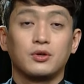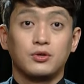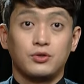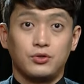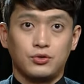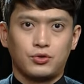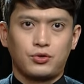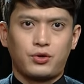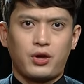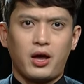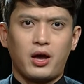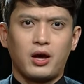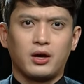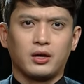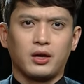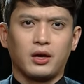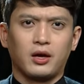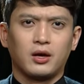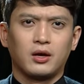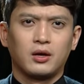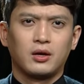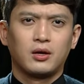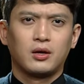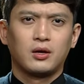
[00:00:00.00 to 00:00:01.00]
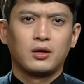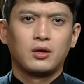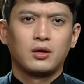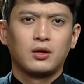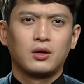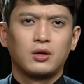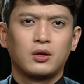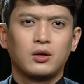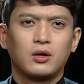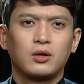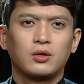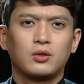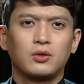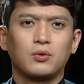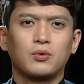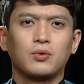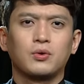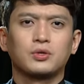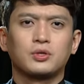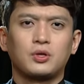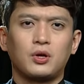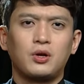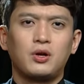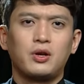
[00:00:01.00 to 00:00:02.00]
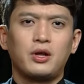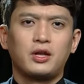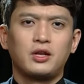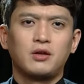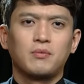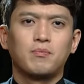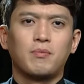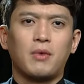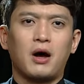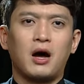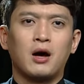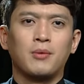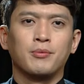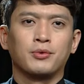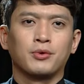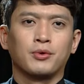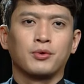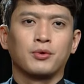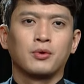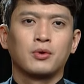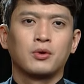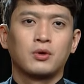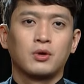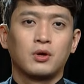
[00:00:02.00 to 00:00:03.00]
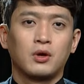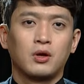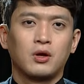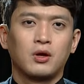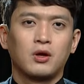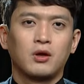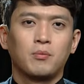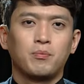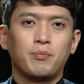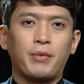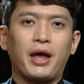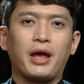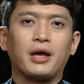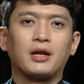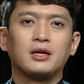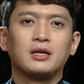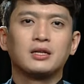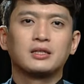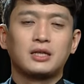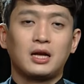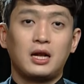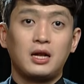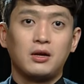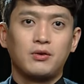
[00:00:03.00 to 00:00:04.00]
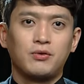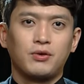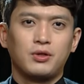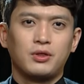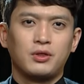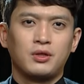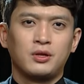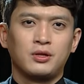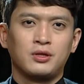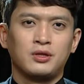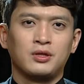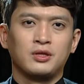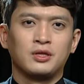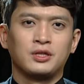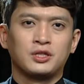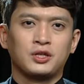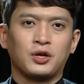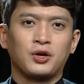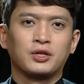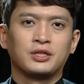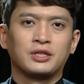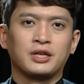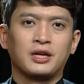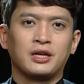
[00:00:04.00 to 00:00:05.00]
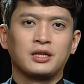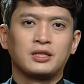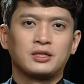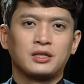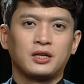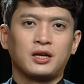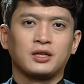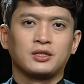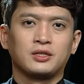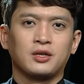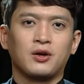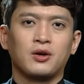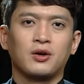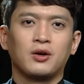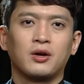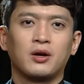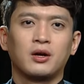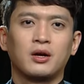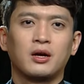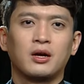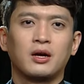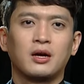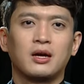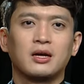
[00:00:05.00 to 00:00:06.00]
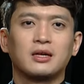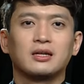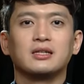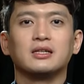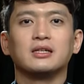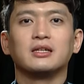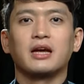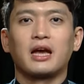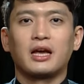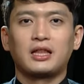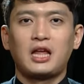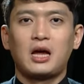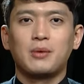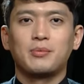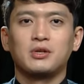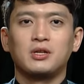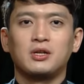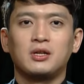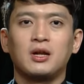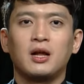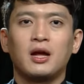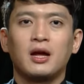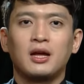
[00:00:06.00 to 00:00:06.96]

유쾌하게 또 설레는 마음으로 매일을 살고 있는 저자의 책에서 그 해답을